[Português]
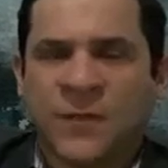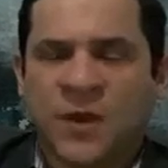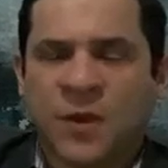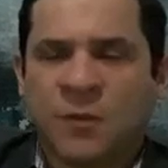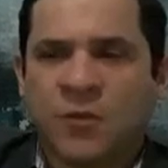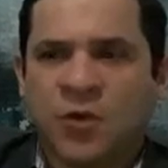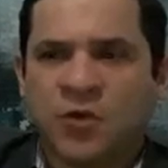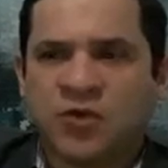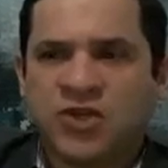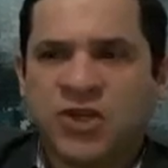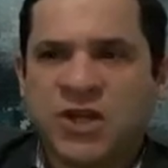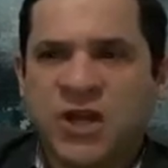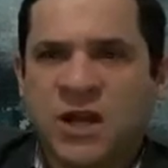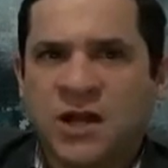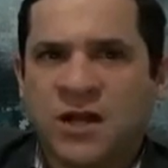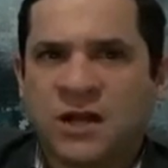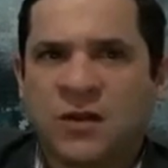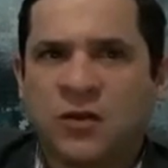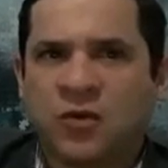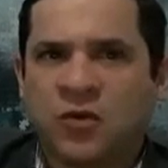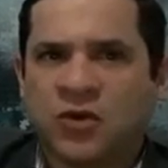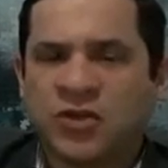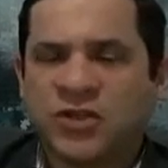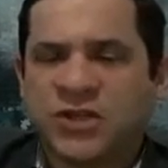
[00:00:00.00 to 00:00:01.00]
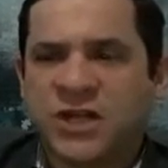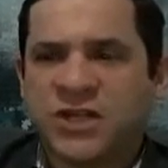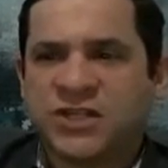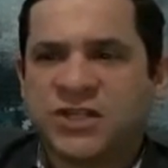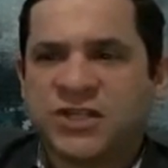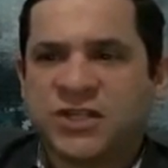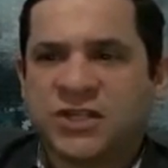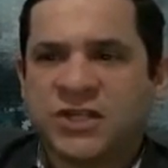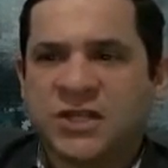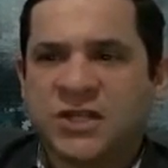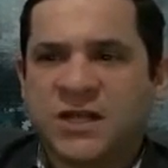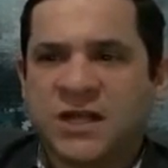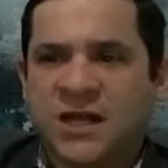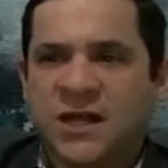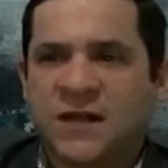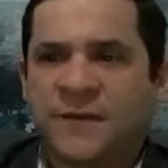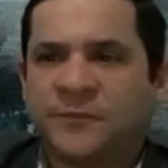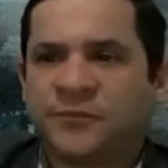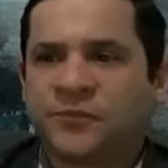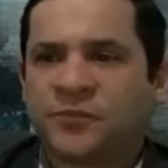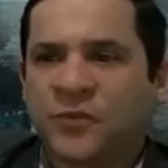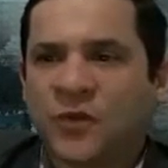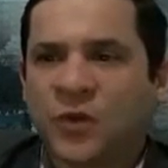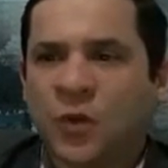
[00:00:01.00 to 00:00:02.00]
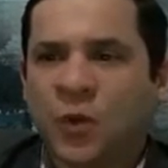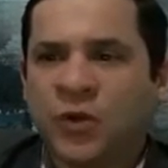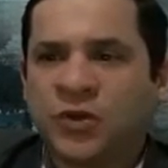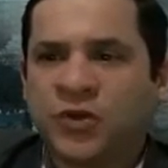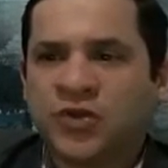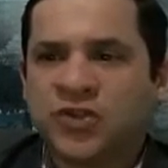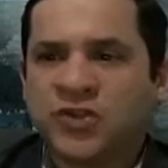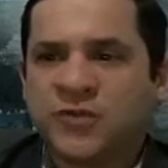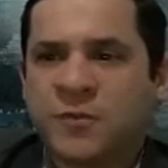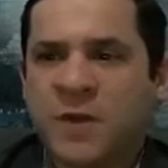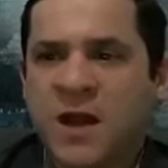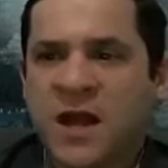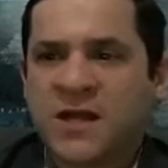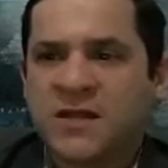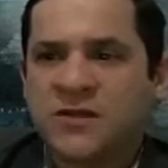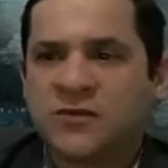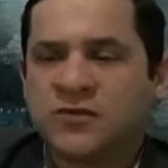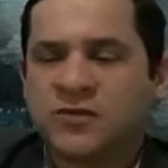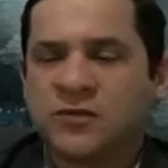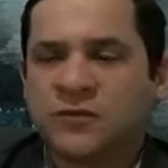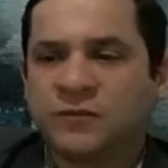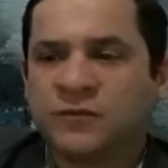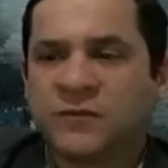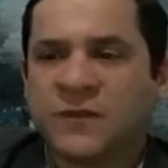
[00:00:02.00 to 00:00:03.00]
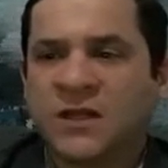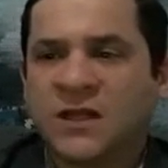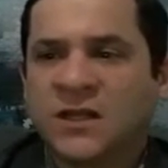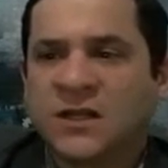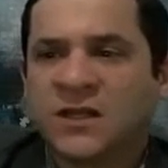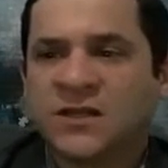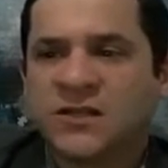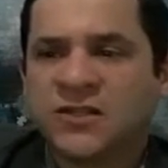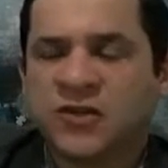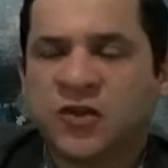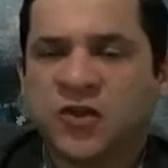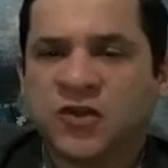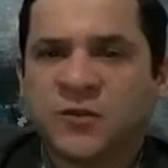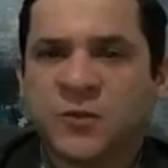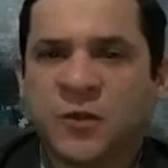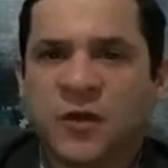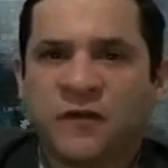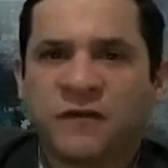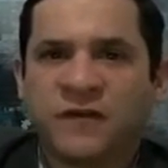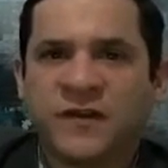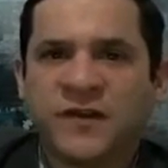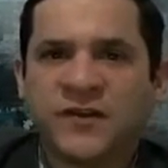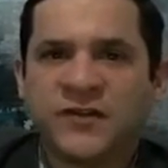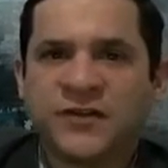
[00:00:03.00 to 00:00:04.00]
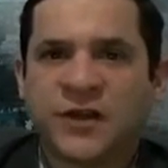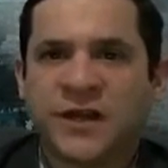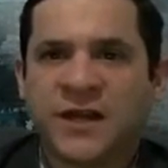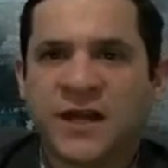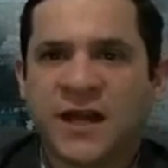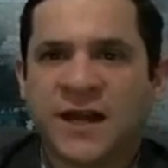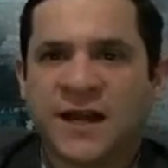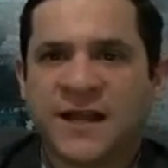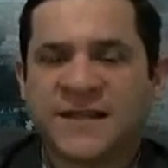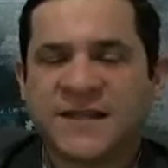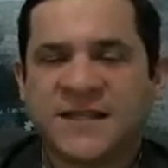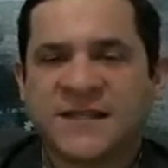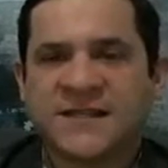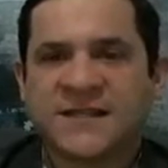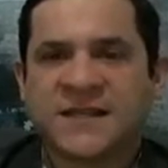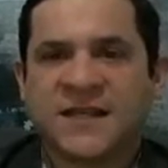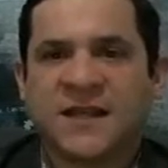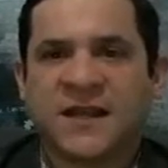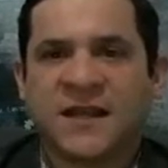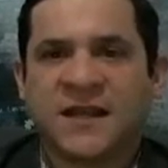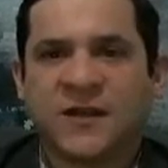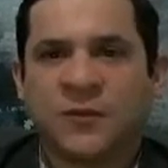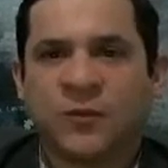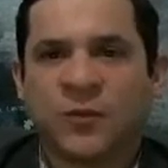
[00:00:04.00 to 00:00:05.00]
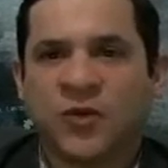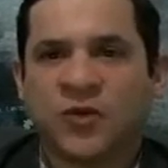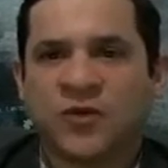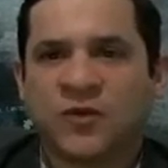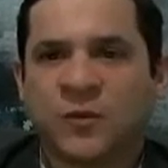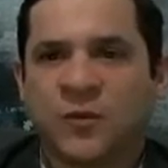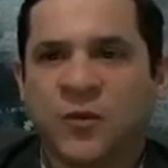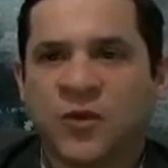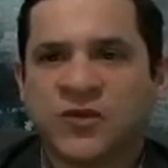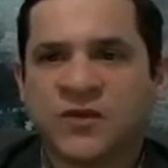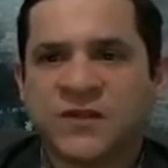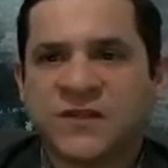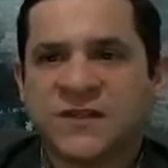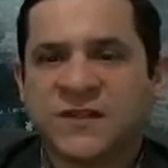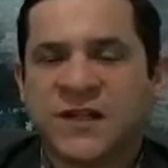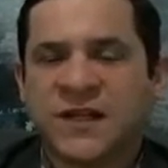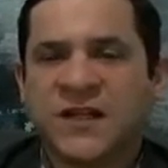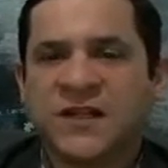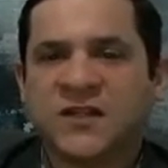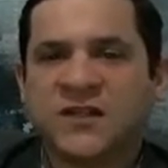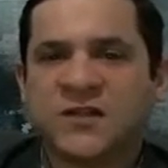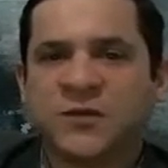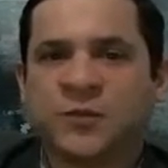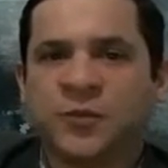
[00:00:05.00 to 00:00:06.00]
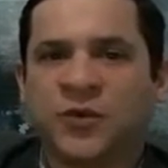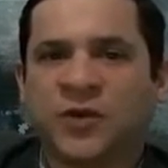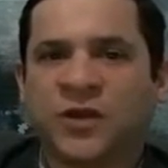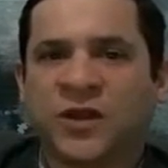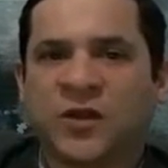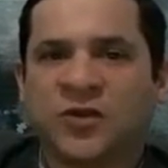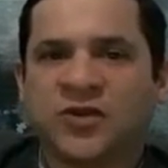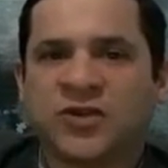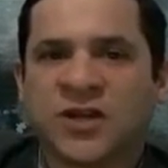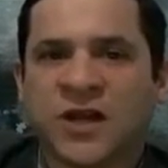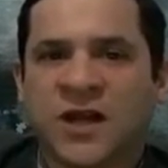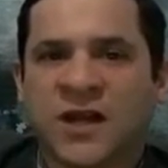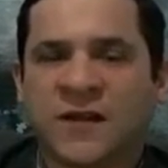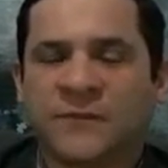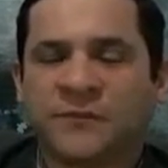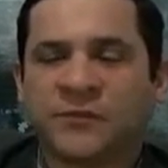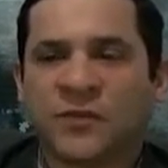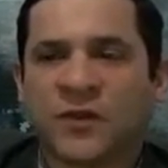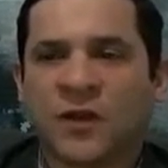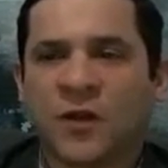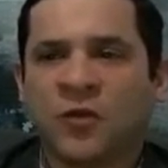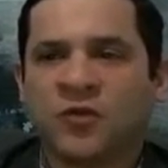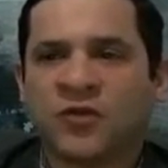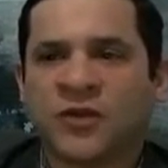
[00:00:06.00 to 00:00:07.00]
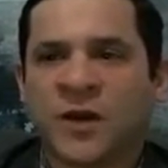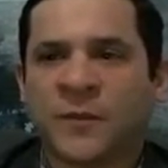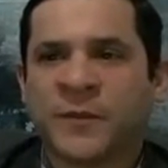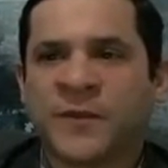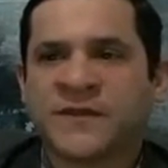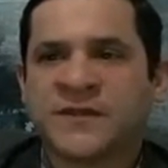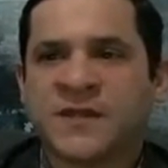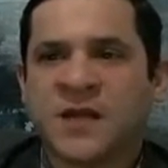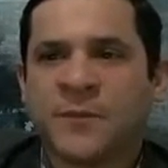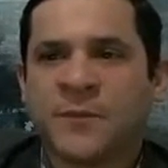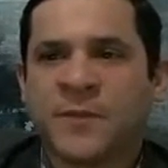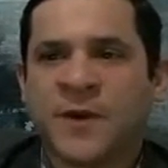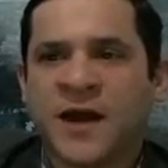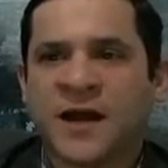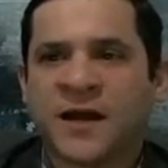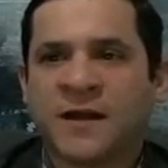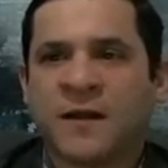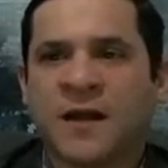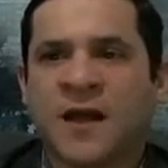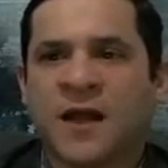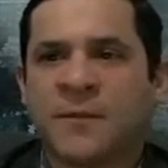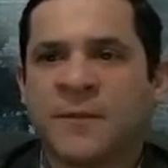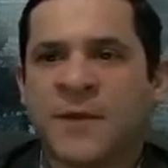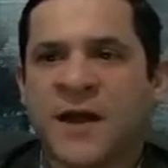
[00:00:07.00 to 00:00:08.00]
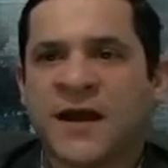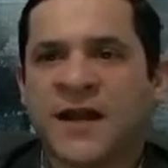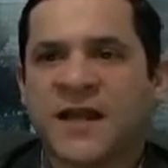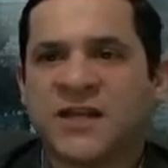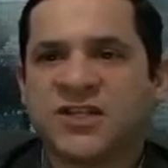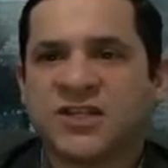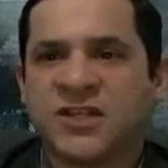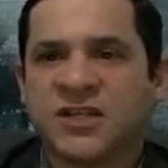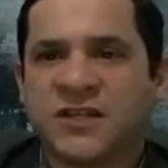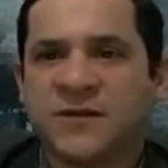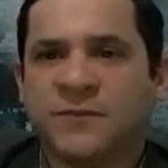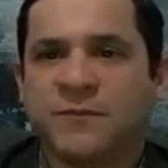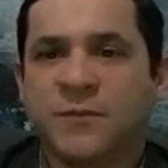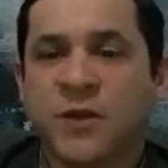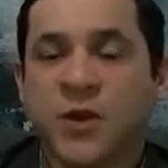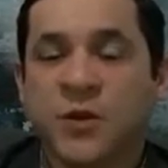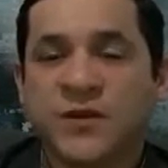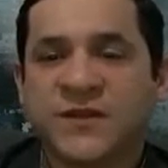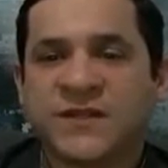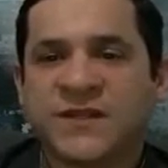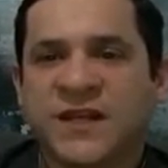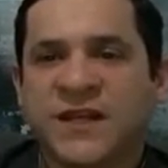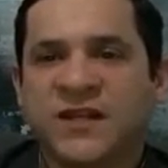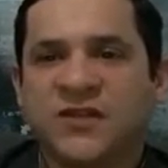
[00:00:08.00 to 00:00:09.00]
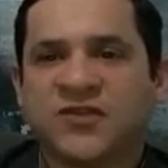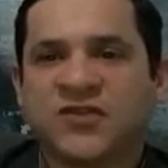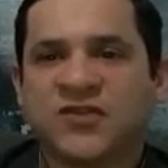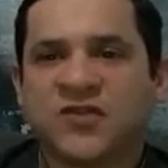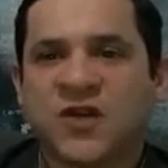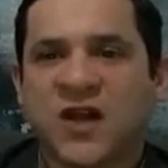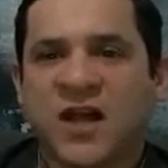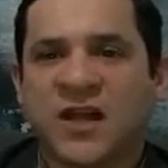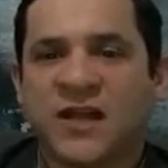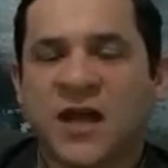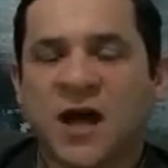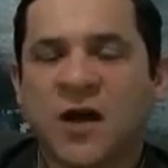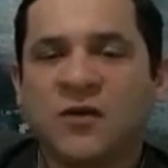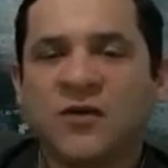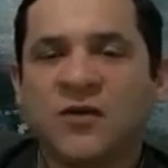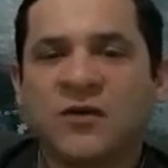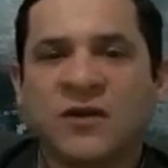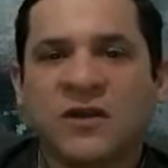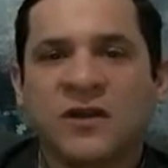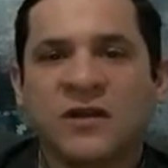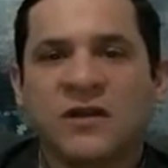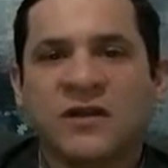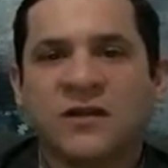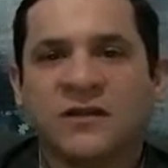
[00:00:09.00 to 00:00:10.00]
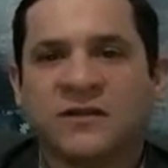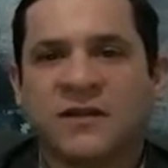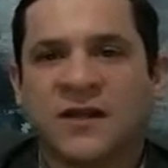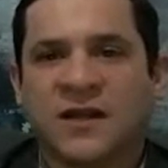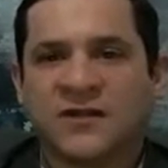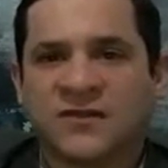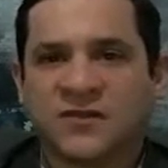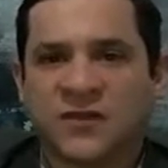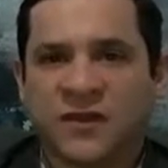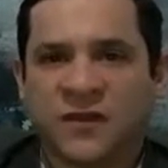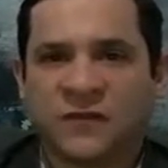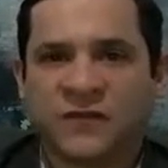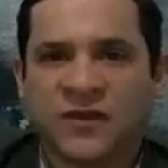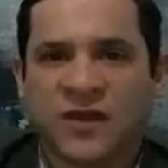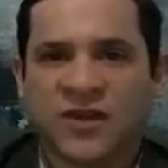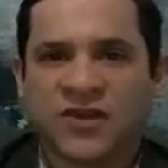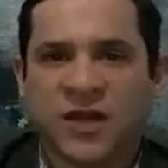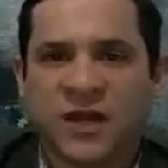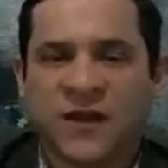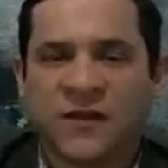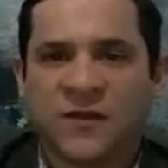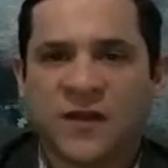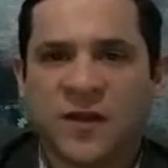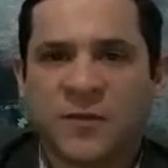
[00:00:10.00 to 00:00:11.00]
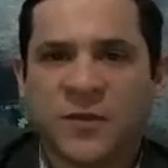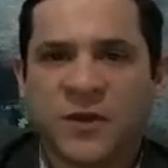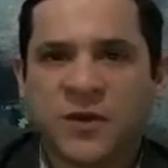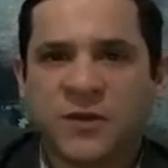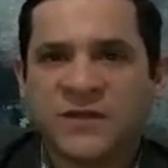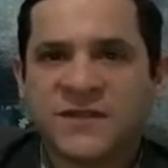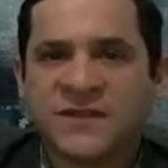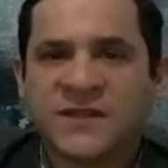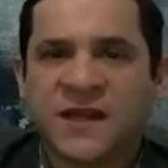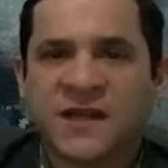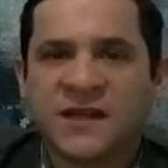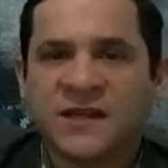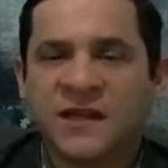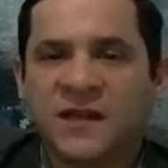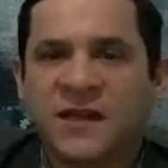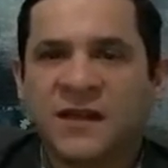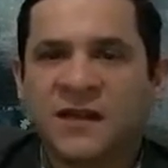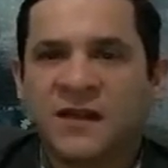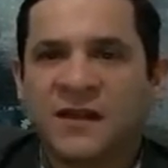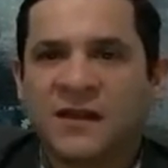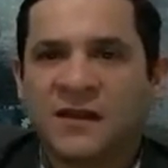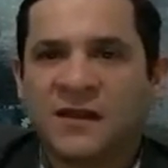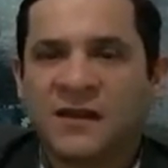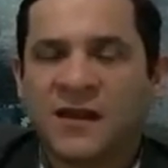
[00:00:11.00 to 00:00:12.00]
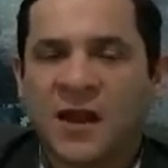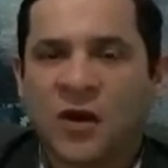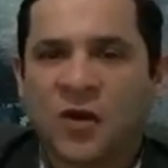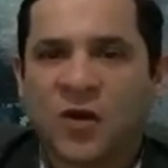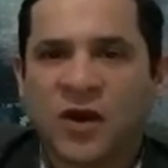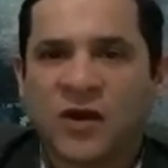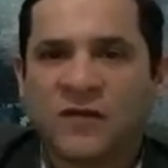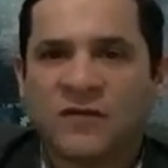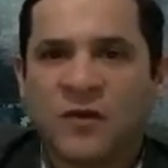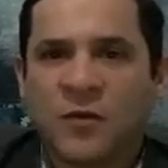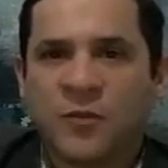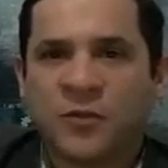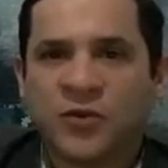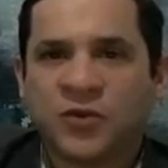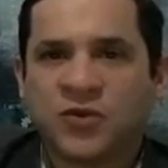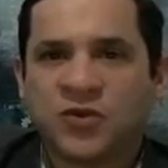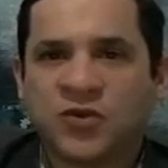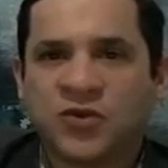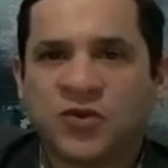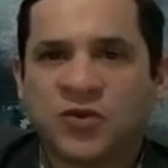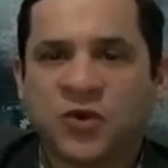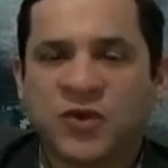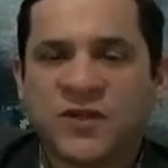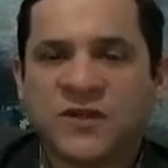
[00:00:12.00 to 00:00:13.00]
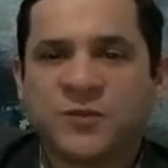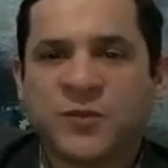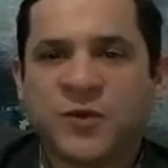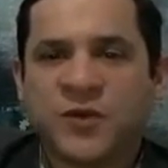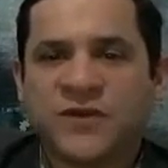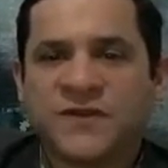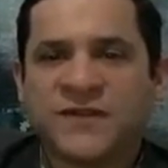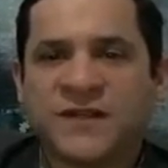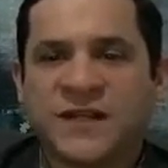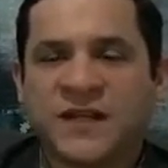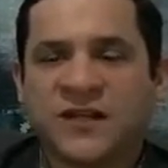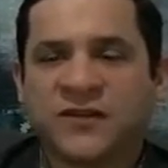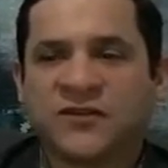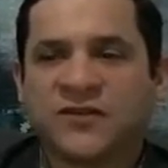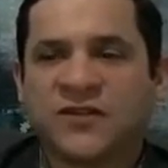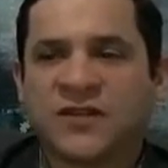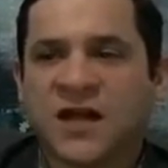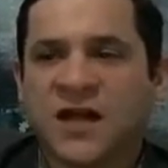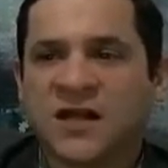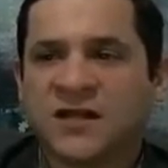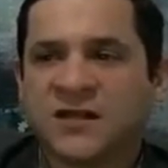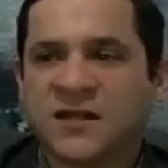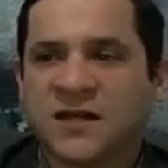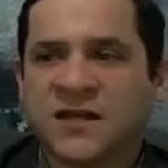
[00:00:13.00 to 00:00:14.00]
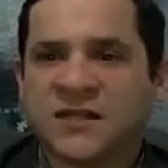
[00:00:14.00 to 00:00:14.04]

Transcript: Bom dia, hoje é dia 8 de maio de 2020, queria agradecer aí meu, meus inscritos, porque eu já ultrapassei a, par, a, marca de mil inscritos no canal, tá? já deve estar chegando a 1.100, e agora vamos para os dois mil inscritos, tá?